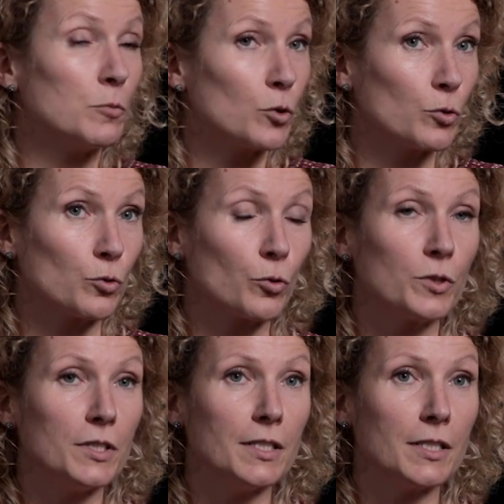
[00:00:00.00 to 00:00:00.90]
mesures
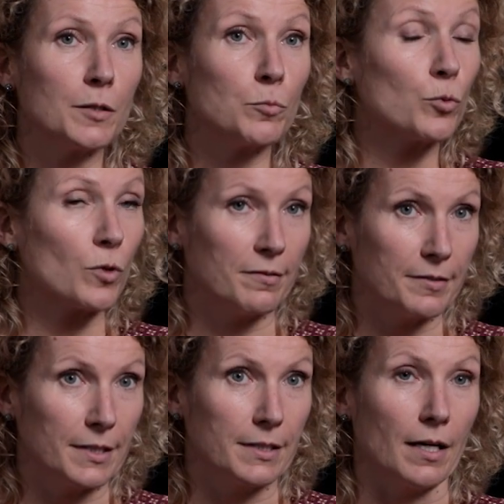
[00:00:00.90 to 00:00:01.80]
neutroniques pour la
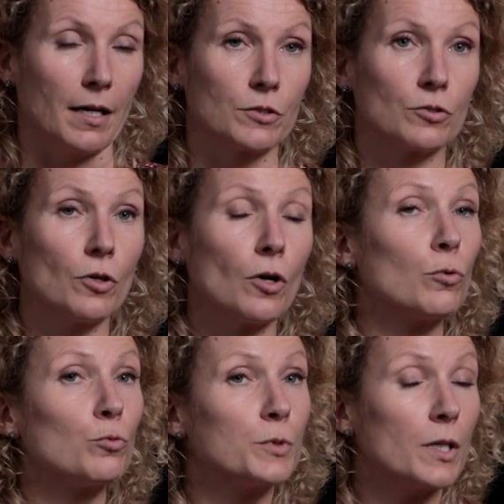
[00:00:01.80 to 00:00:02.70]
physique des
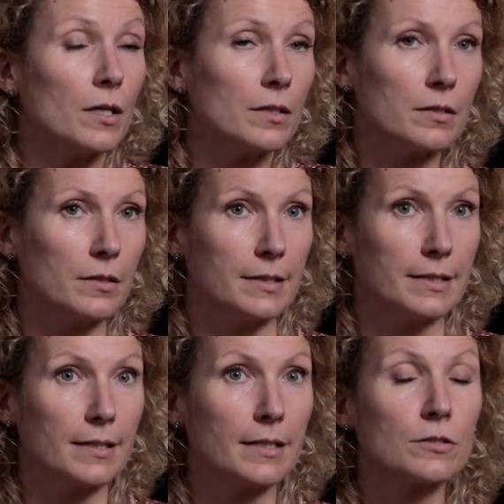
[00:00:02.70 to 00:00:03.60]
réacteurs ou bien euh,
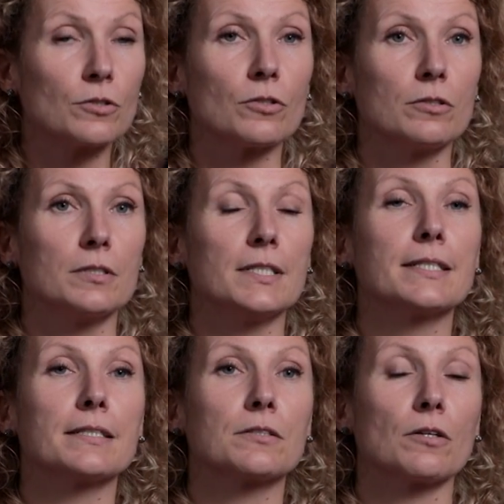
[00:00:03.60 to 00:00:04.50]
des tests de
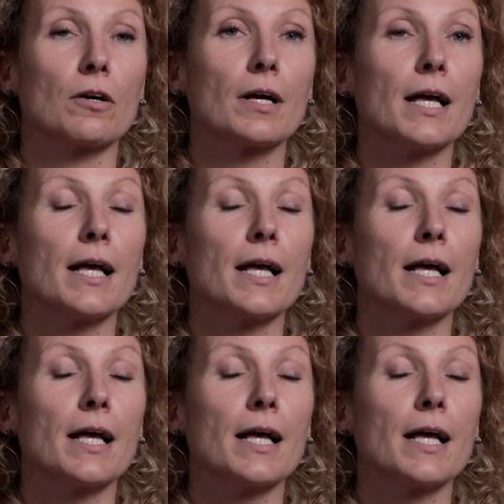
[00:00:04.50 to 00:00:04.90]
détecteurs.